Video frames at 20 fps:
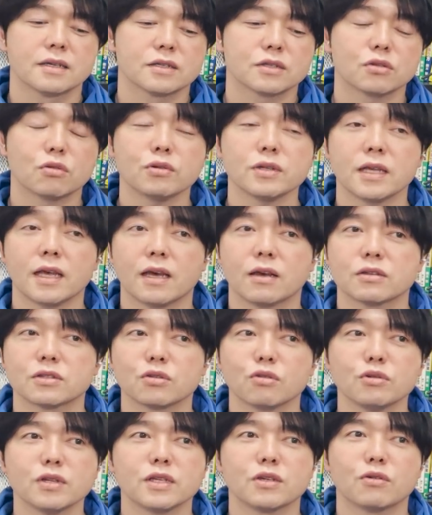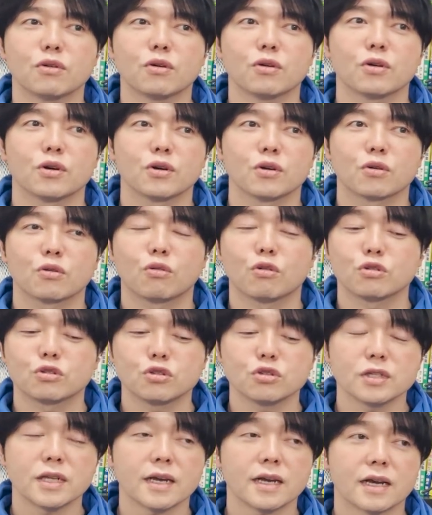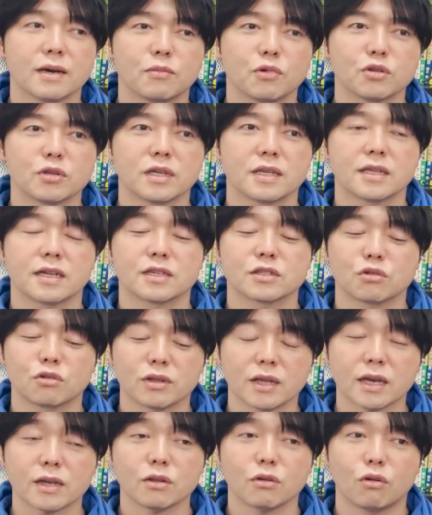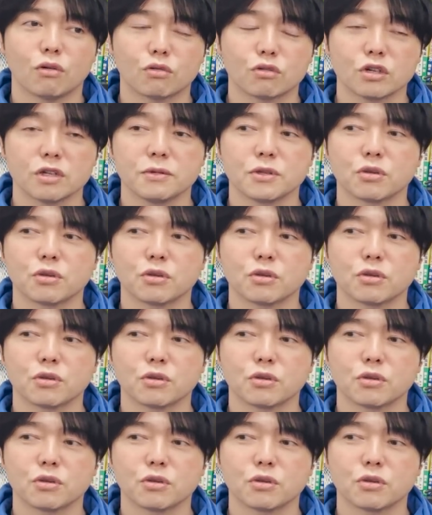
ソニー、ソニーをごじゅうねんかん持っていたらそれだけで送り